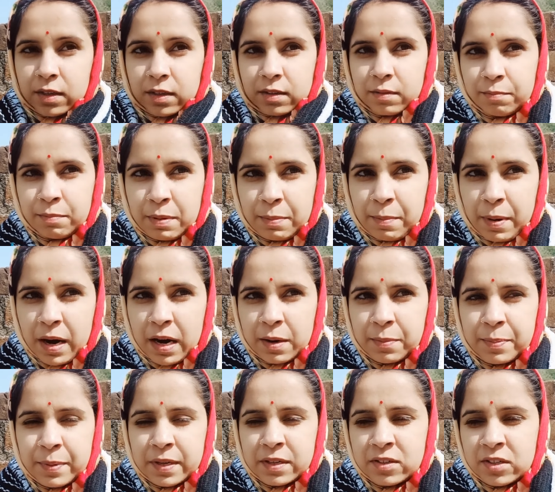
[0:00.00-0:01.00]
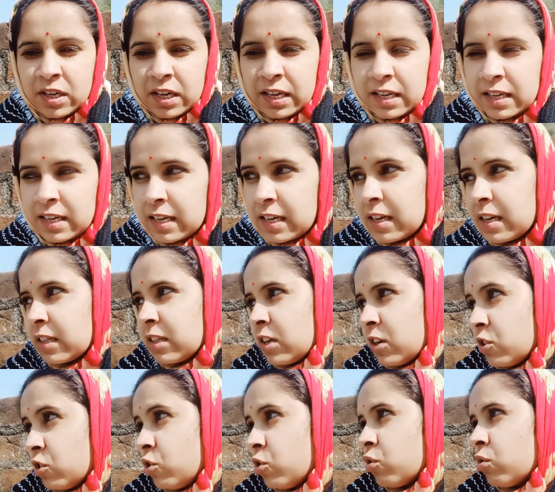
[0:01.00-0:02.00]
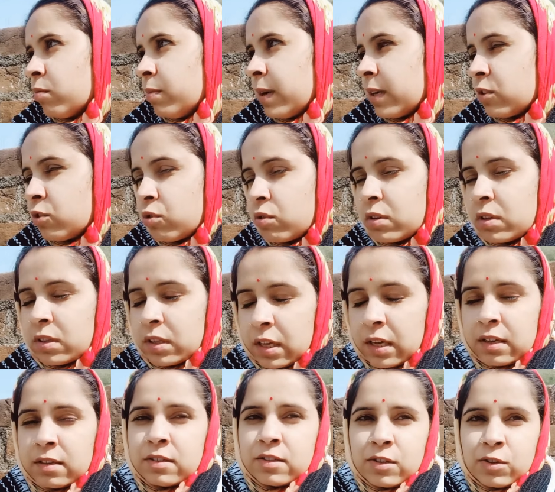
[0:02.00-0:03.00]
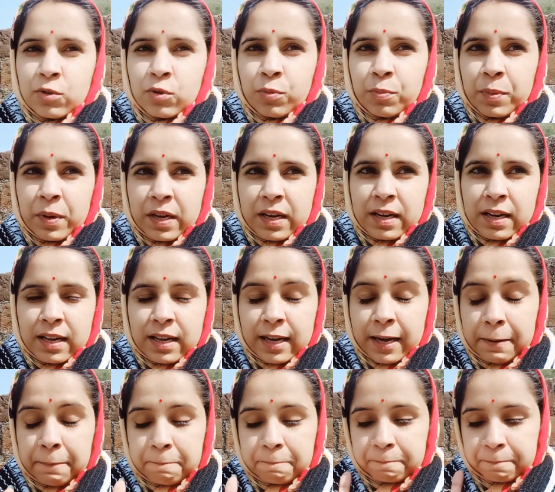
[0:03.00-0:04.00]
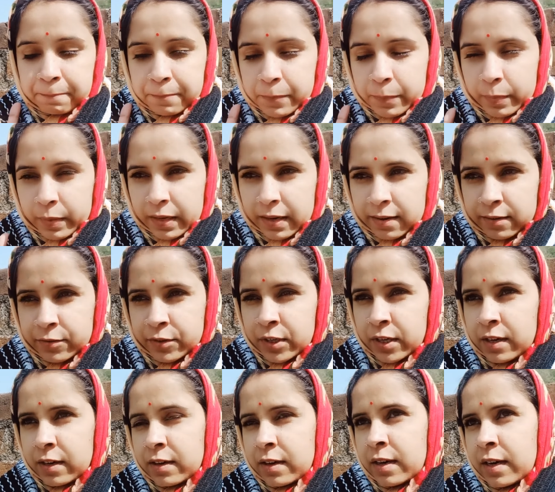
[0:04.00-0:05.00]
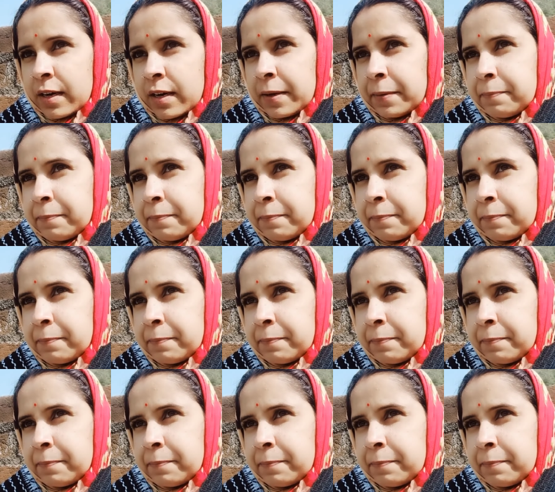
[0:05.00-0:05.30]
बीमार पड़ जाएंगे कितने दिनों बाद थोड़ी तेज़ सी धूप निकली है अच्छा लग रहा है